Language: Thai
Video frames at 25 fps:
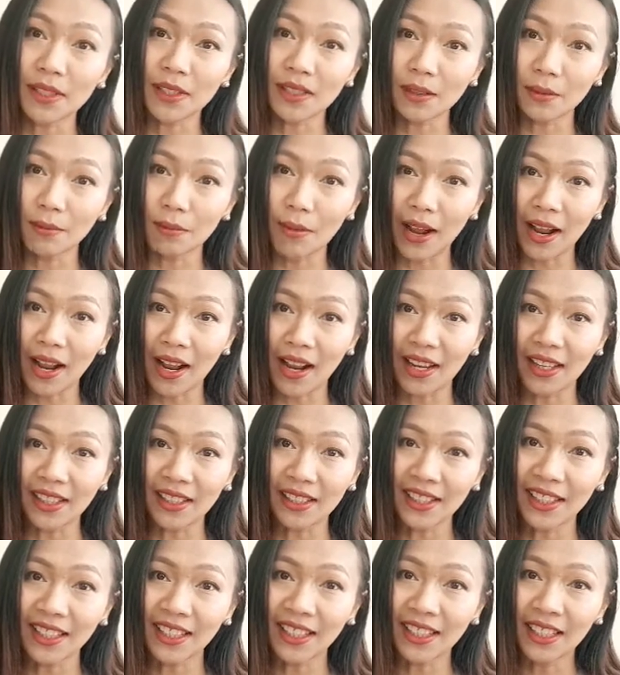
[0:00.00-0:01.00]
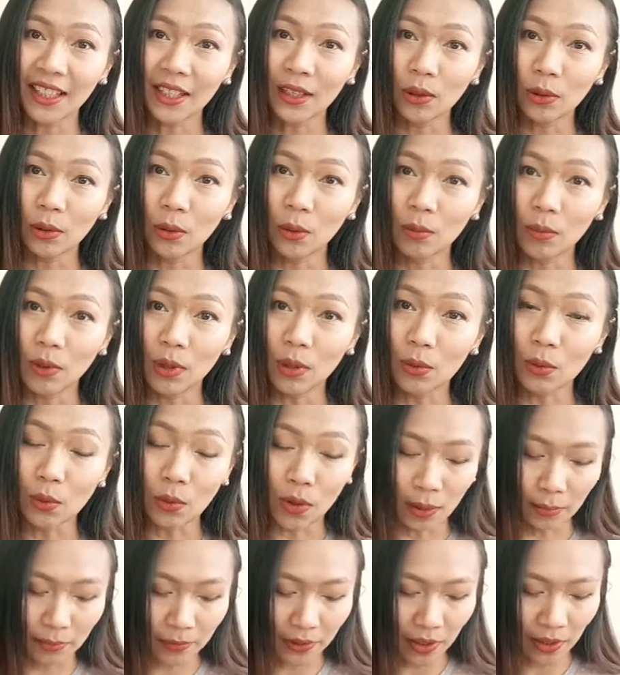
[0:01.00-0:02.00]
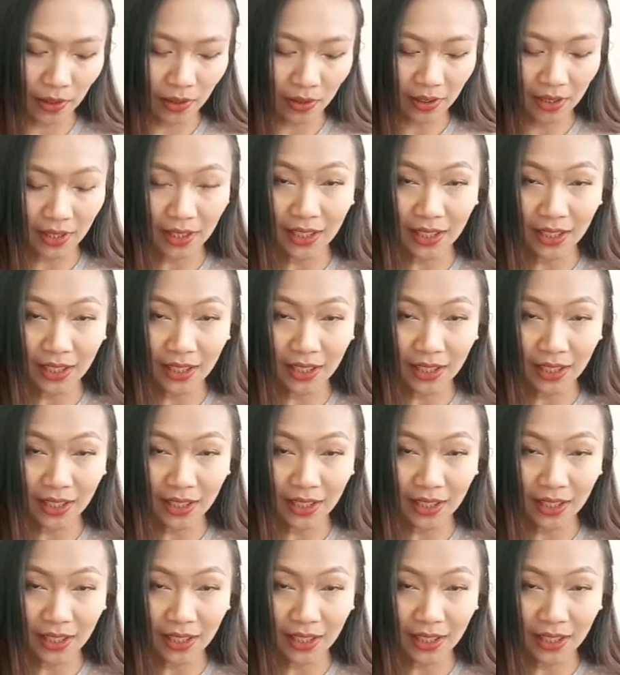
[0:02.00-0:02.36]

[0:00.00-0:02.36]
สบายๆหลวมๆเนาะ